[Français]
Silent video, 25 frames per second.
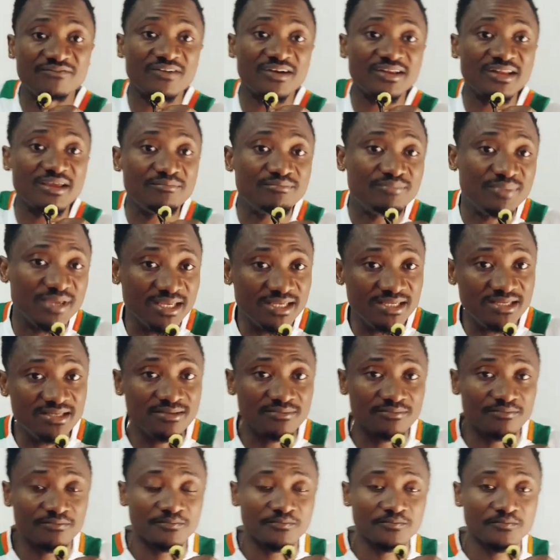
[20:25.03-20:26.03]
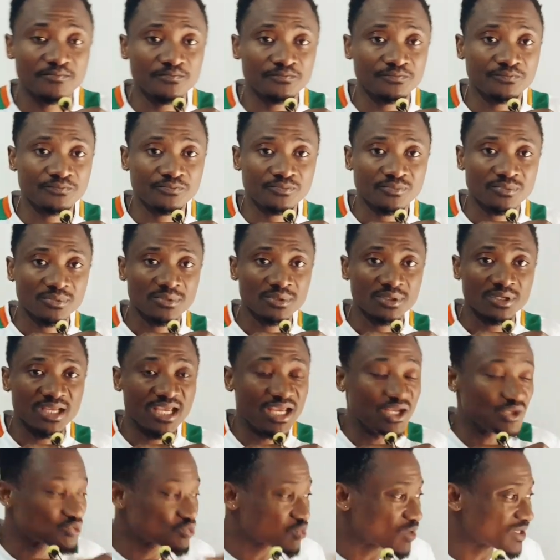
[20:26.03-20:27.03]
un pays
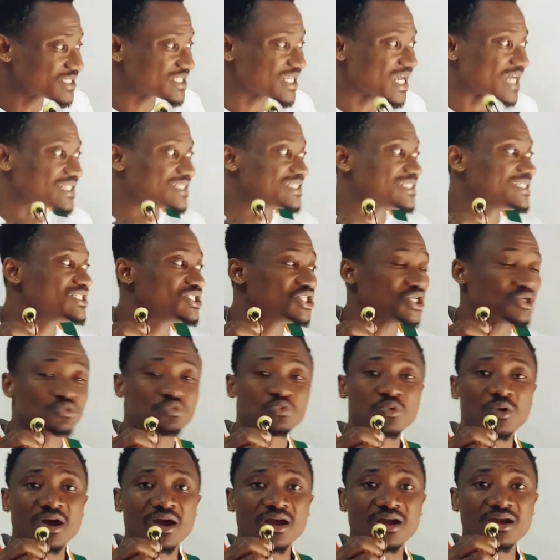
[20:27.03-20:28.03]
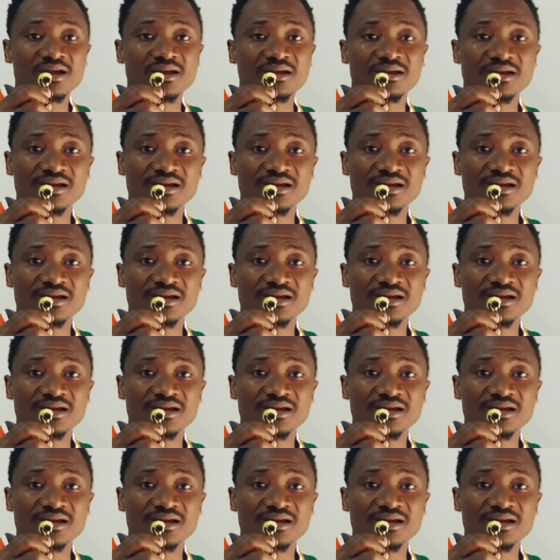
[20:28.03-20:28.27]
et toi, tu es assis chez toi.